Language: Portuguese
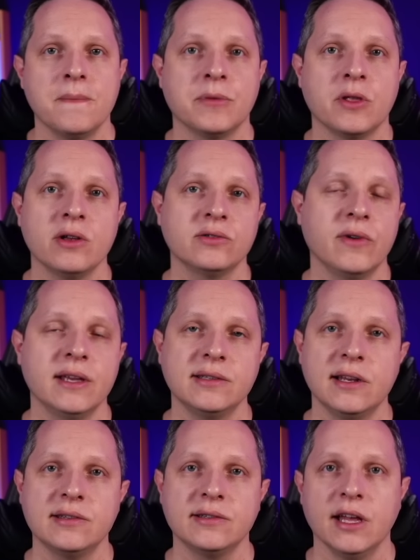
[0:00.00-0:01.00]
Então, às
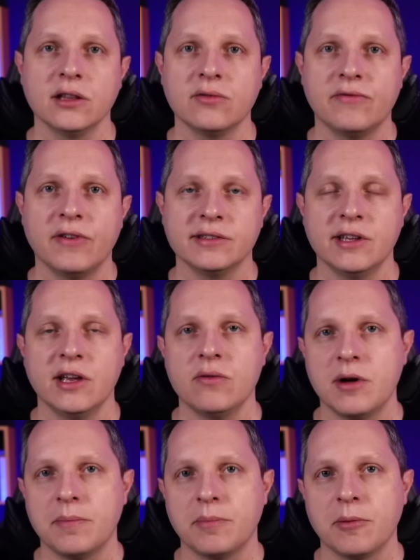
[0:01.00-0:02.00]
vezes, eles tentam fazer
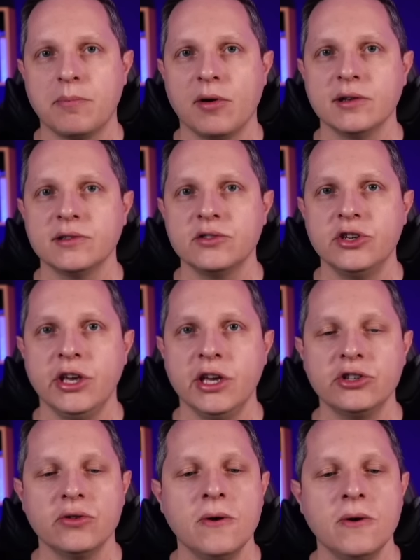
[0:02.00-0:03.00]
uma proposta de
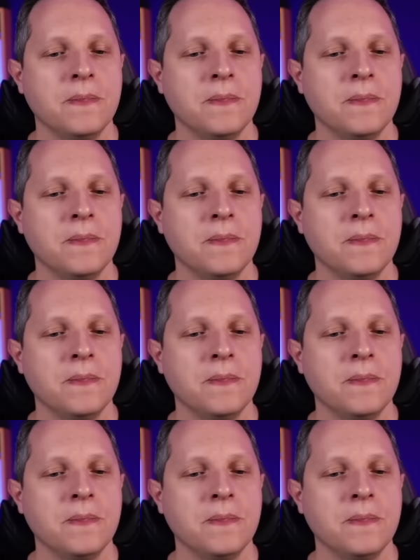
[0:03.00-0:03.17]
issue,